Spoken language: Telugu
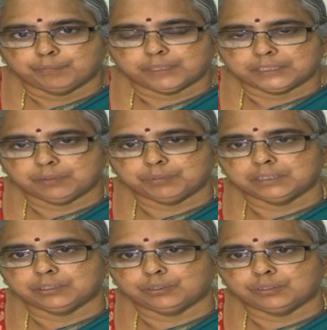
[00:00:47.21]
పశ్చిమ
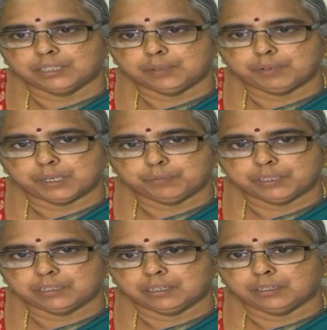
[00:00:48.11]
దిశ నుండి
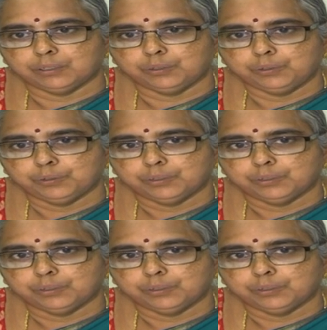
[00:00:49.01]
బలమైన గాలులు